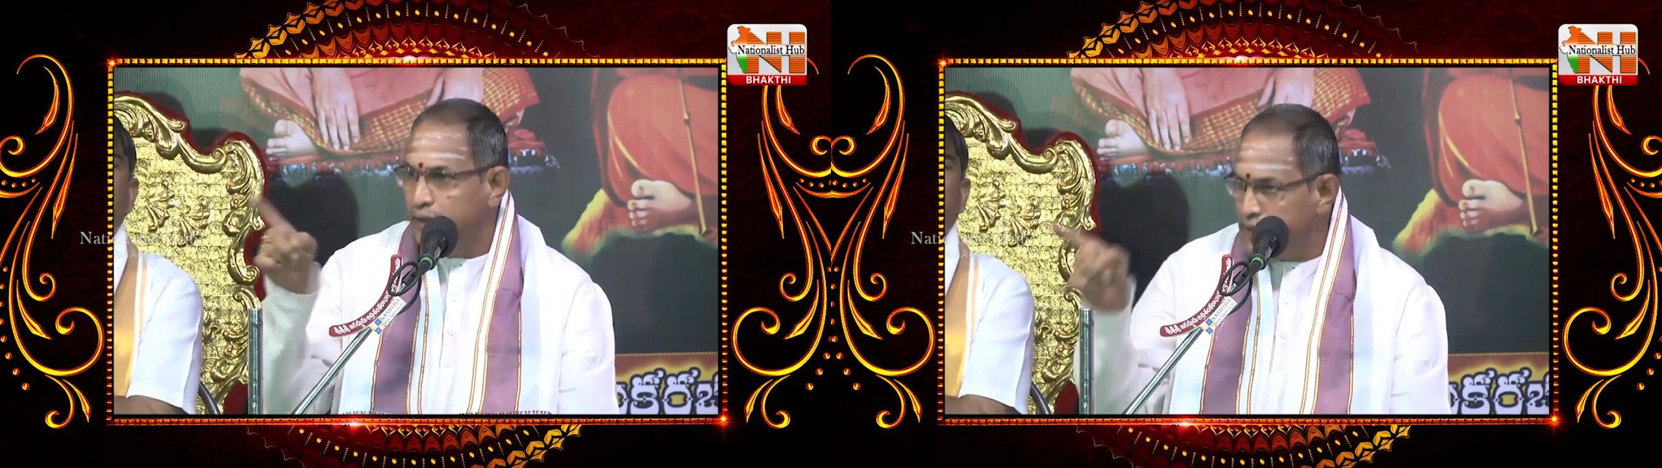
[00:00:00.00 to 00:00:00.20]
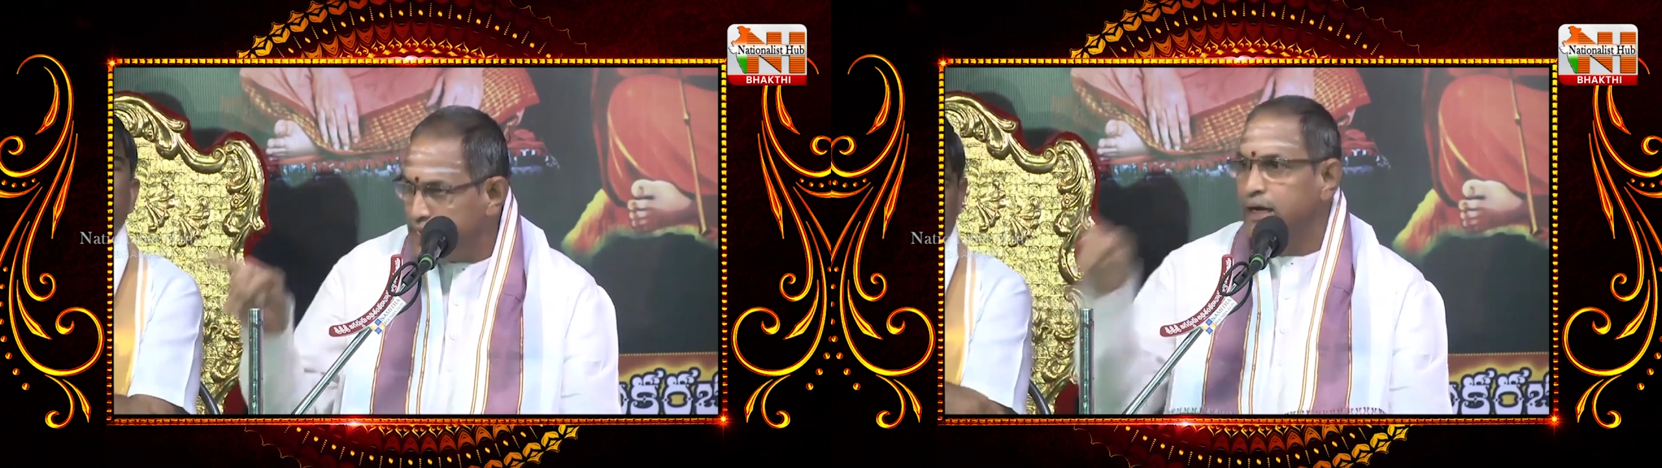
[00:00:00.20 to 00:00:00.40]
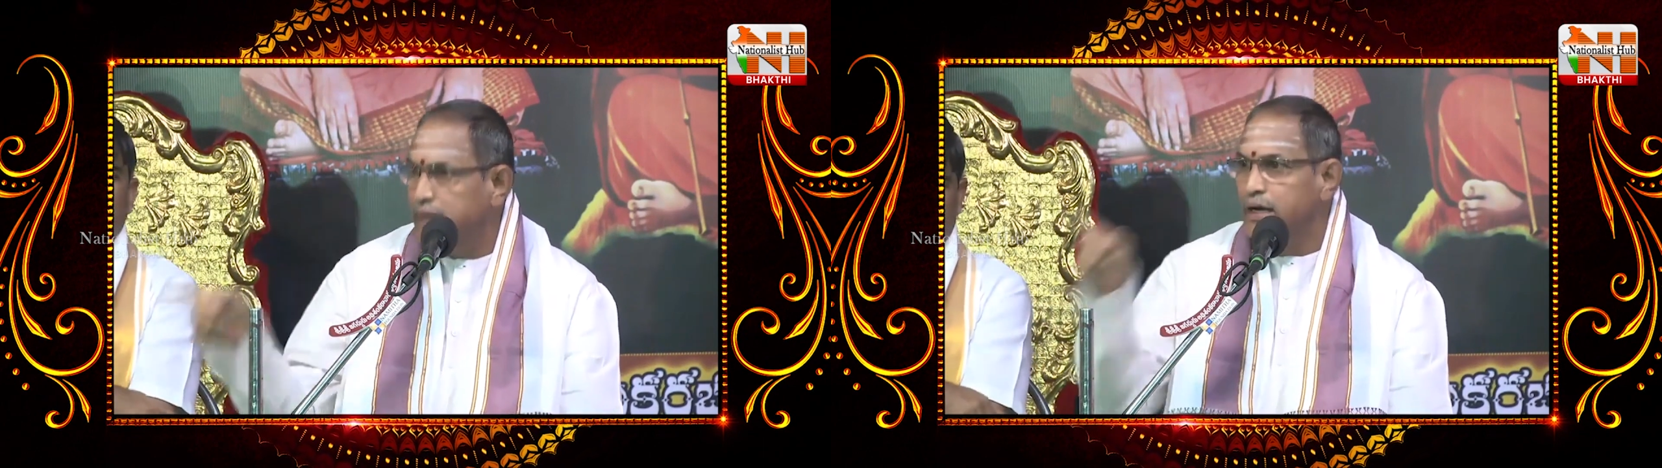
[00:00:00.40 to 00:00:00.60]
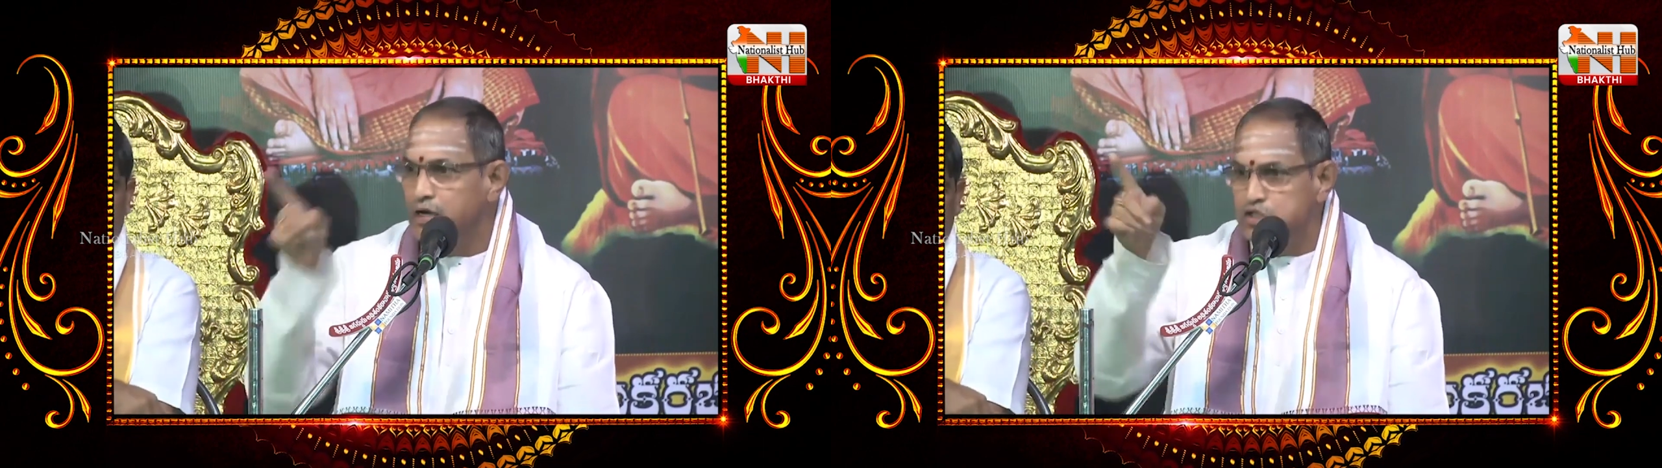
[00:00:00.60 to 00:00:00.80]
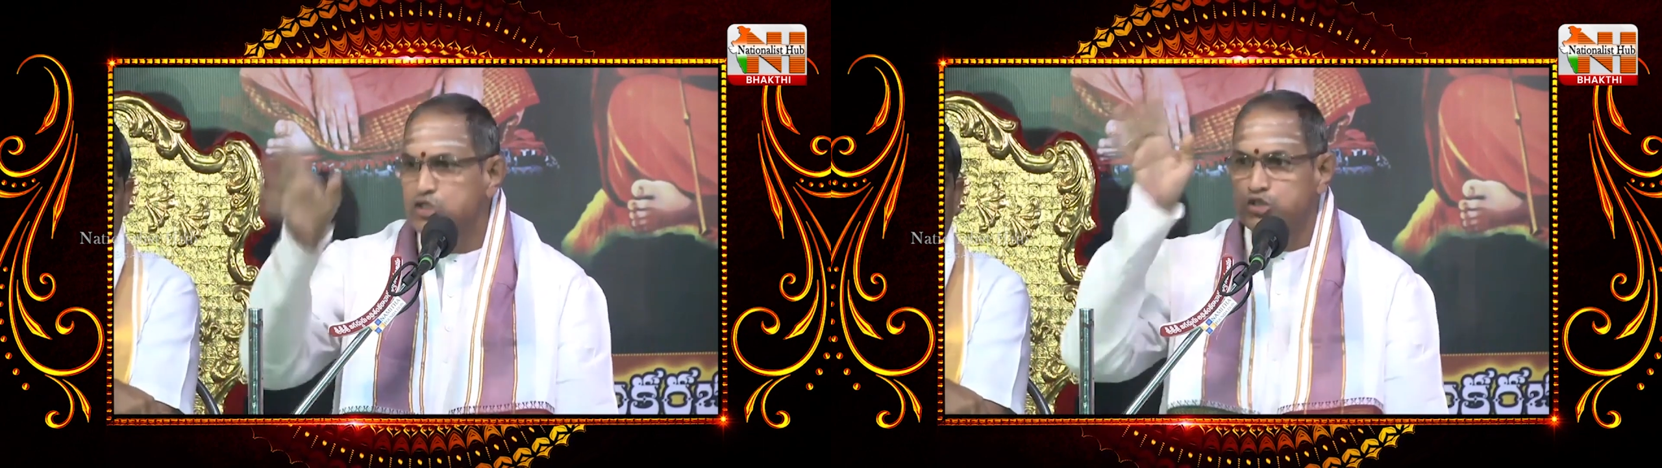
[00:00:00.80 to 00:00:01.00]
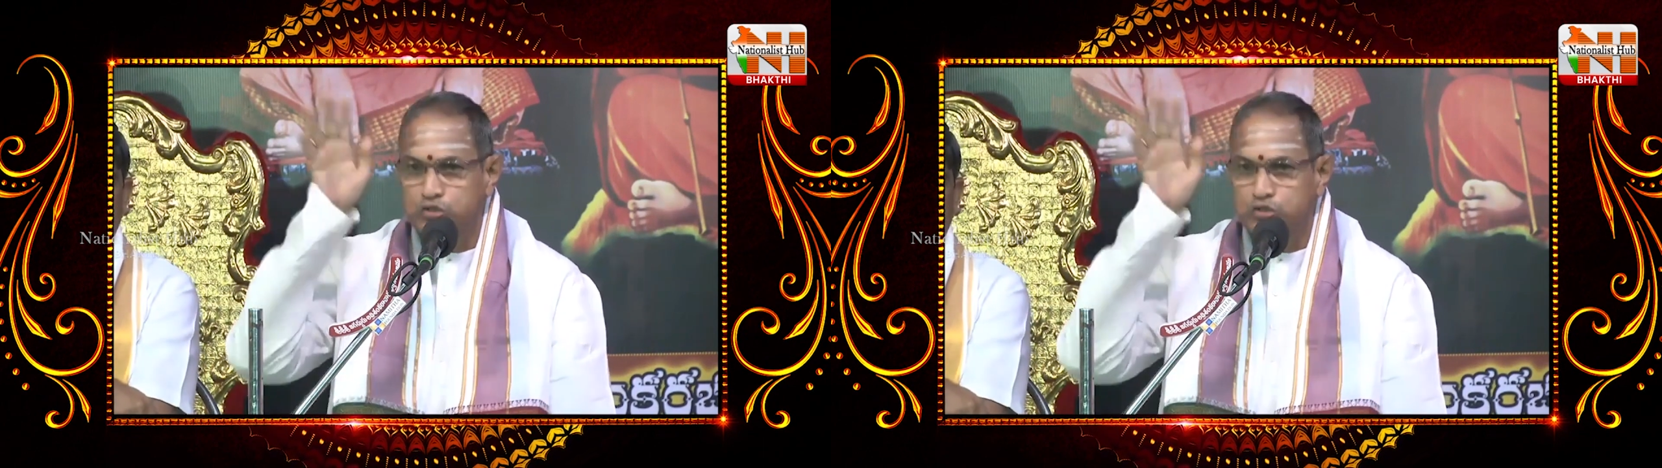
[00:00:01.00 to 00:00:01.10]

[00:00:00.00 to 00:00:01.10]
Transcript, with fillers: అన్నది ఎక్కడి నుంచి